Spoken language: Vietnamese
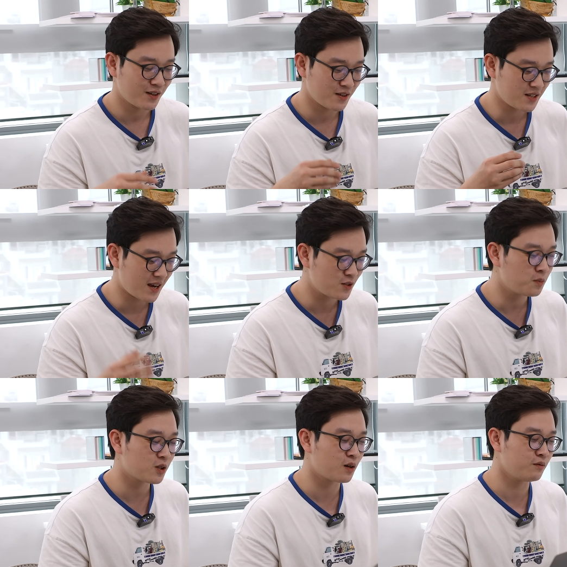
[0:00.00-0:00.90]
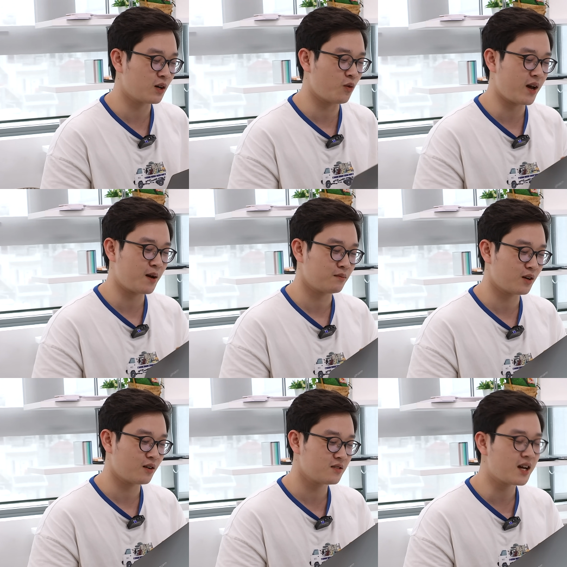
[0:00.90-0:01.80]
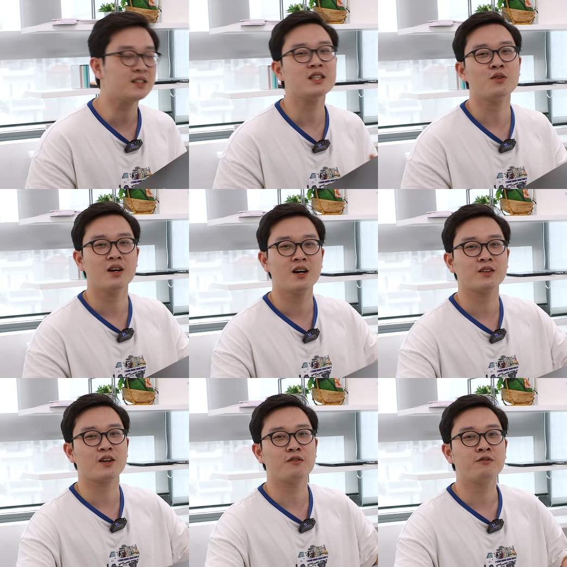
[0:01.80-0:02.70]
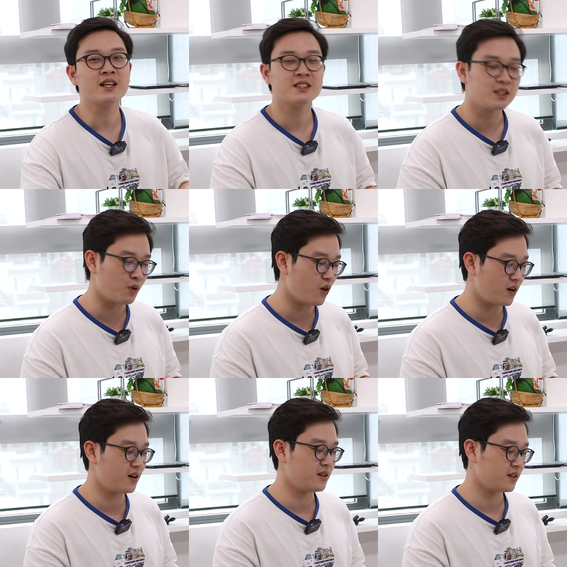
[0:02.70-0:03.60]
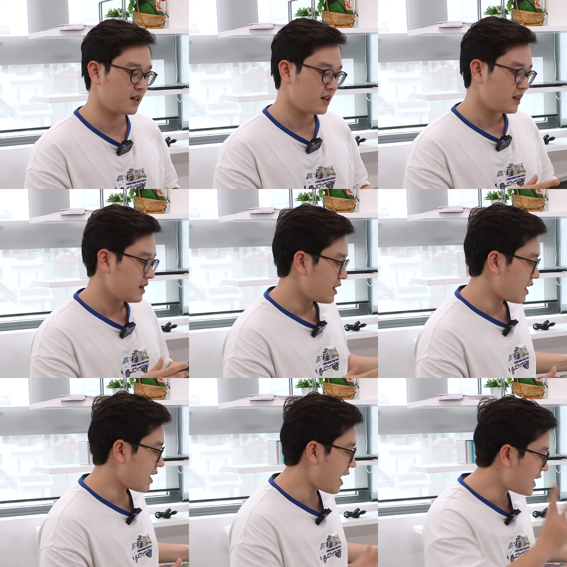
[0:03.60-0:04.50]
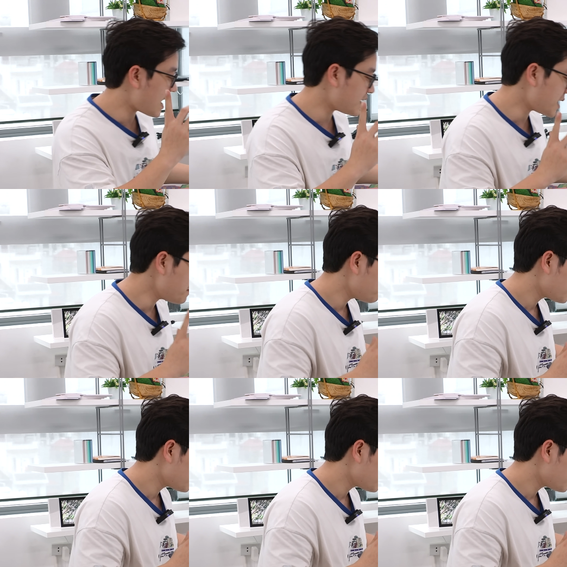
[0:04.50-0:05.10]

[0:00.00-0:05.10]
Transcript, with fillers: nó sẽ giúp cho công việc của em nó dễ chịu hơn, nó flexible hơn. À, hay là nhá,